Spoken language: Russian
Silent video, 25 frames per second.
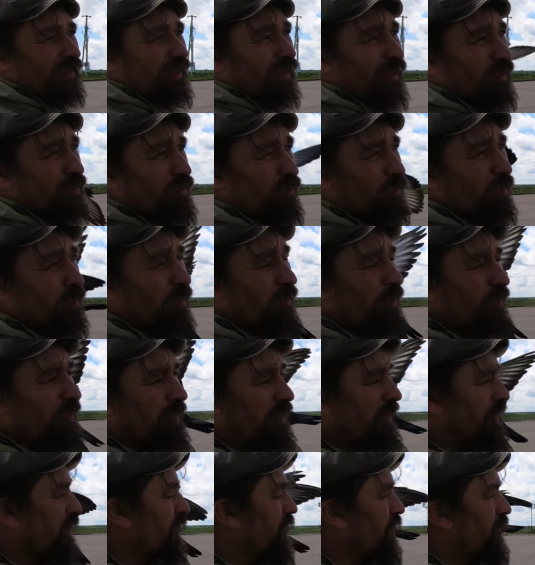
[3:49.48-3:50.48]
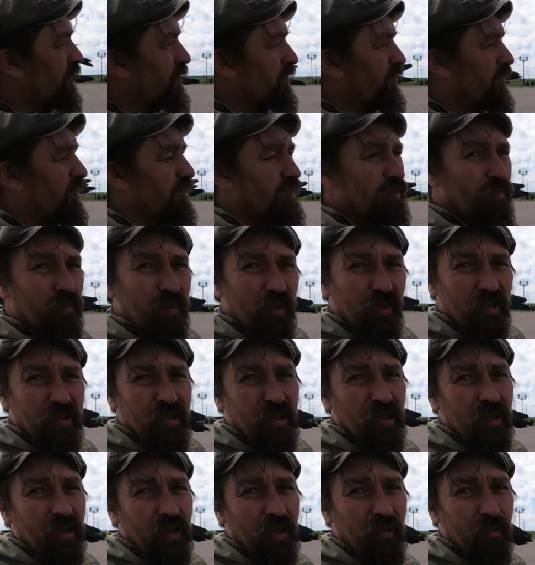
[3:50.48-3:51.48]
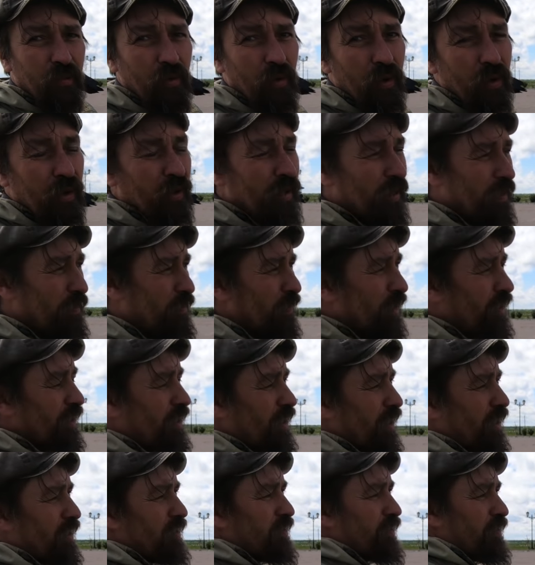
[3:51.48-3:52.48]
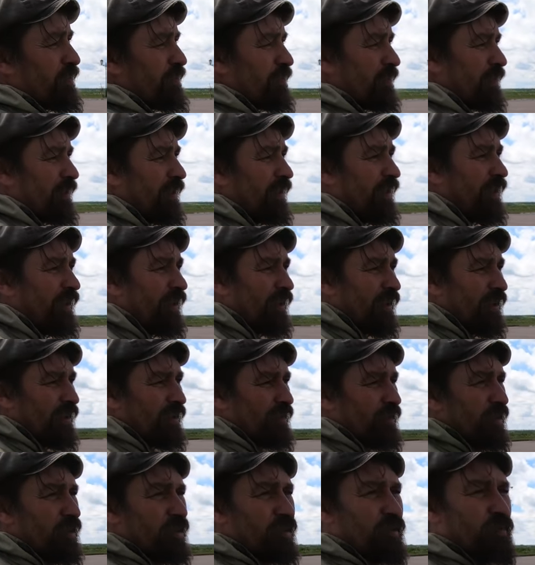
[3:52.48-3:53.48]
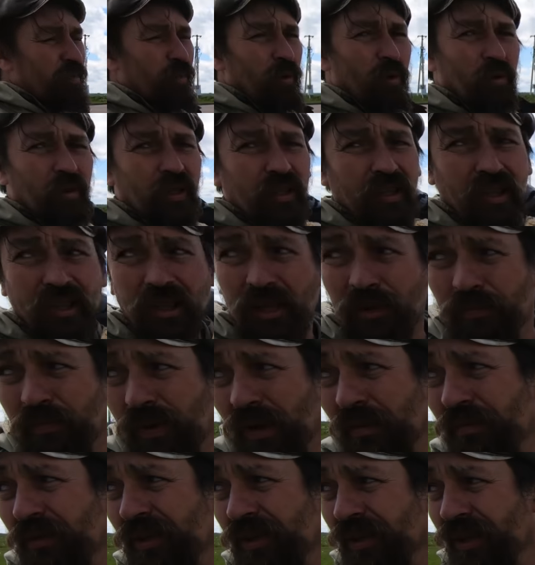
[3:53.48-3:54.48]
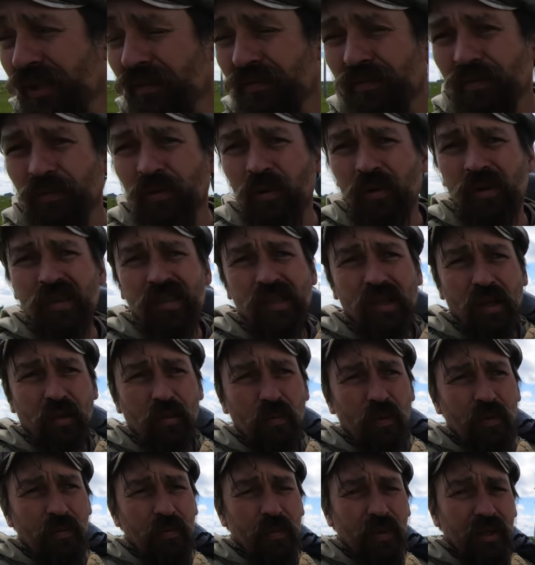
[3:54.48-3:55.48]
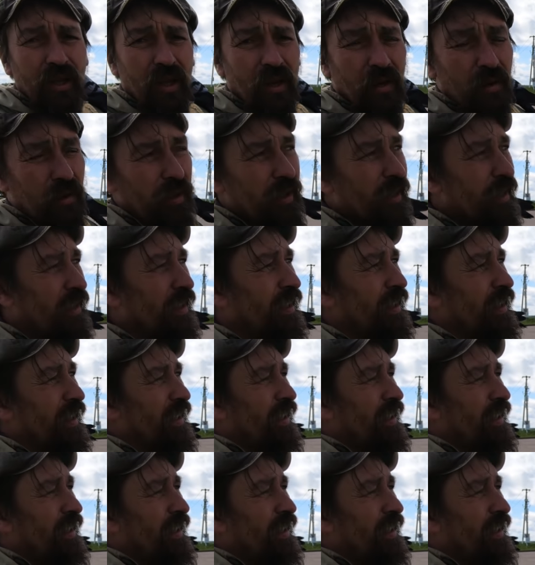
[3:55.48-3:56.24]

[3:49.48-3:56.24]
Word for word: году здесь был сильный бой под Красным. Здесь много таких памятников, много столбов по дороге.